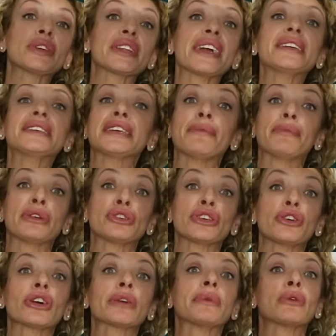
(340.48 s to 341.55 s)
suéter siempre os
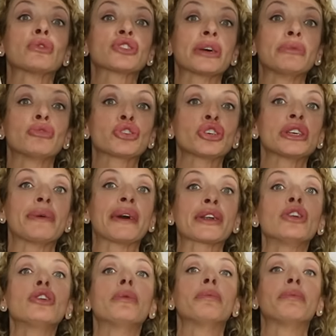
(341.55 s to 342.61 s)
digo que me gusta mucho
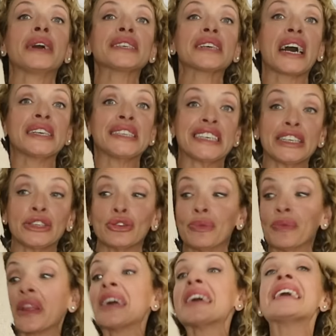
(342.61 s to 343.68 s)
llevarlo más
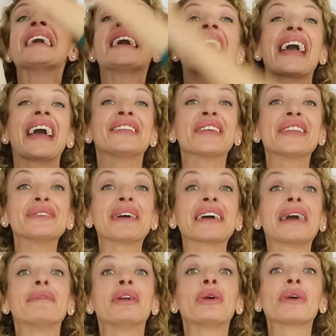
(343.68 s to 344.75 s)
anchito. Entonces,
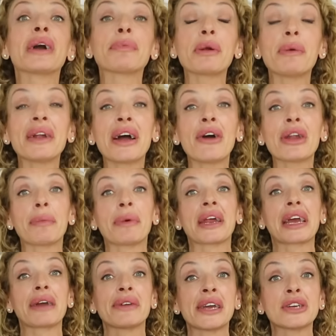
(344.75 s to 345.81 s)
venga, me lo voy a probar ahora
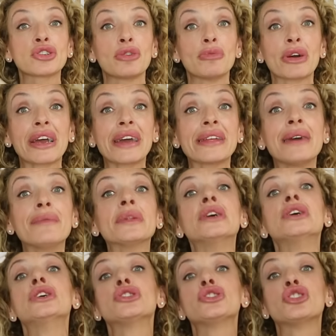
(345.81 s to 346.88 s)
para que veáis cómo queda.
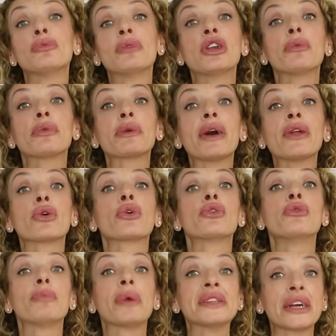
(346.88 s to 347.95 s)
Yo me lo he probado
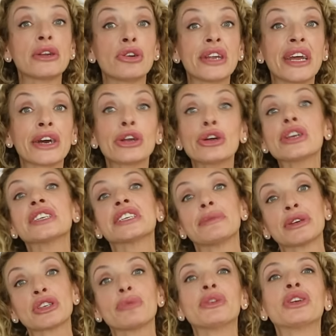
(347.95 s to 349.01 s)
con un pantalón negro y así
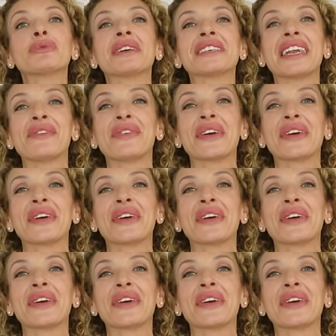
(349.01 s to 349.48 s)
más o menos veis el